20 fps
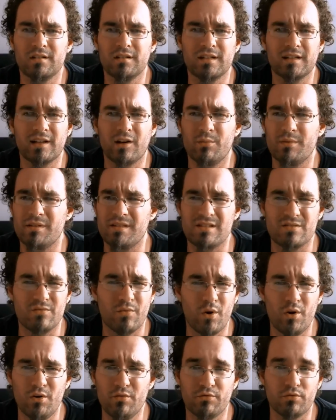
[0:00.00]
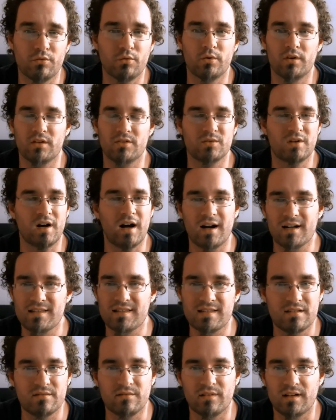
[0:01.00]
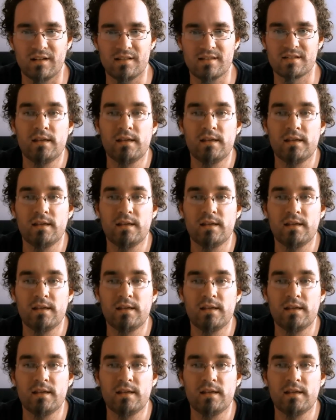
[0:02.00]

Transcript: ich glaube, 12 oder sogar 18 waren.